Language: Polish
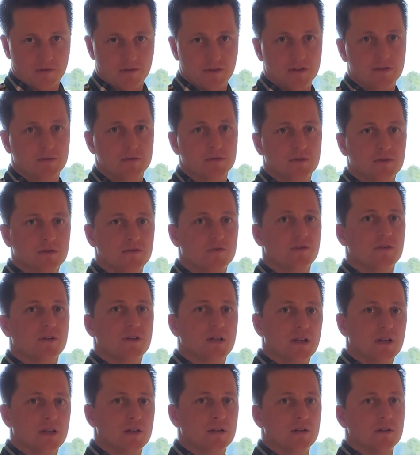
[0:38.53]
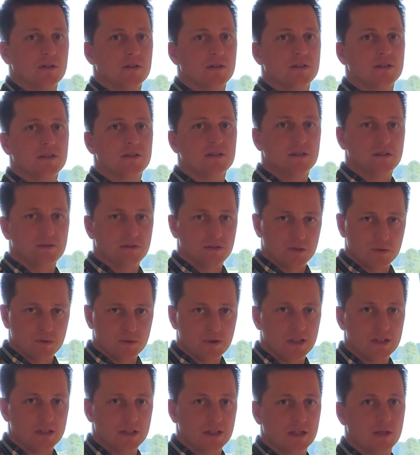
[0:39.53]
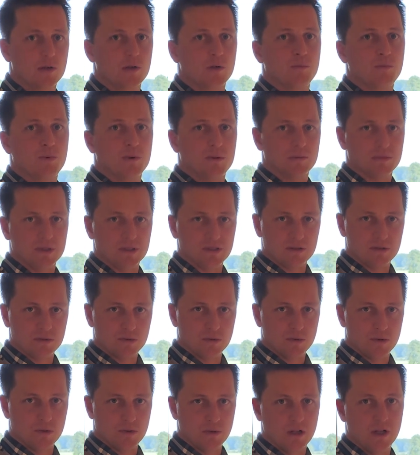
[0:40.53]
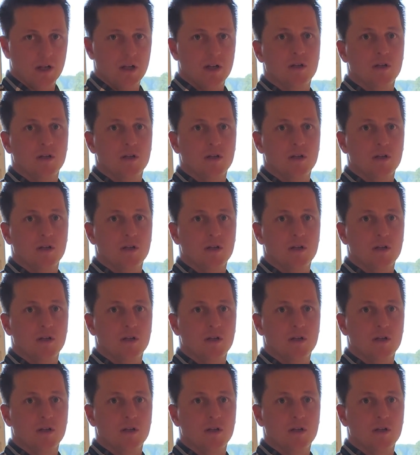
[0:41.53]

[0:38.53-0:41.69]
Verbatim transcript: według swojego indywidualnego pomysłu,